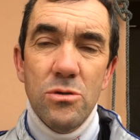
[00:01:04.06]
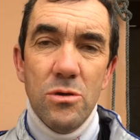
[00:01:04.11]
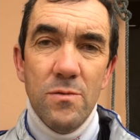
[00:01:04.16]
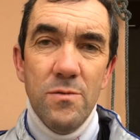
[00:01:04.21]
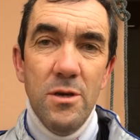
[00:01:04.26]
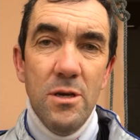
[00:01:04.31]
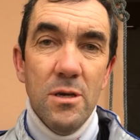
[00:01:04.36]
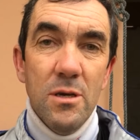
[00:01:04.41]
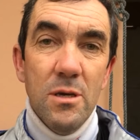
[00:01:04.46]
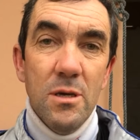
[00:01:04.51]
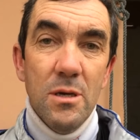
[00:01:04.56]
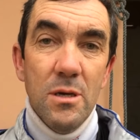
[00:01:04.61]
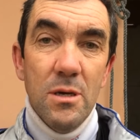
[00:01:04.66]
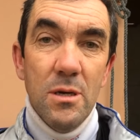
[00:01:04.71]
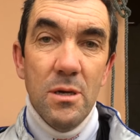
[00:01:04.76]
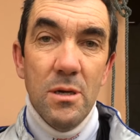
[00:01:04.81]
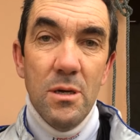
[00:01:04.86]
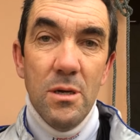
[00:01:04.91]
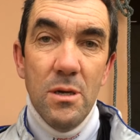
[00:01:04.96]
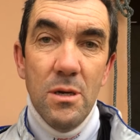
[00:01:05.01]
de janvier.
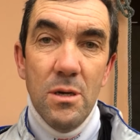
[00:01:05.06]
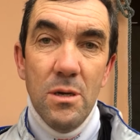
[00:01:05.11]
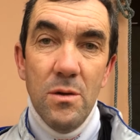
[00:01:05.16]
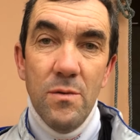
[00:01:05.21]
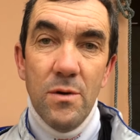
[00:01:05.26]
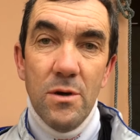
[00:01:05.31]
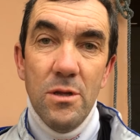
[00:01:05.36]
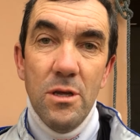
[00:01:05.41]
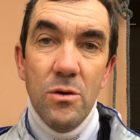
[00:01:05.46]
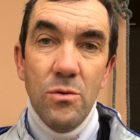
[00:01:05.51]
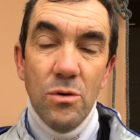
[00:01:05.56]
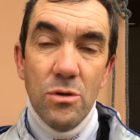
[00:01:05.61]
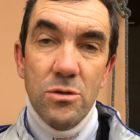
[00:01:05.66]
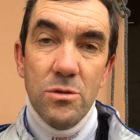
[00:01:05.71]
Vincennes,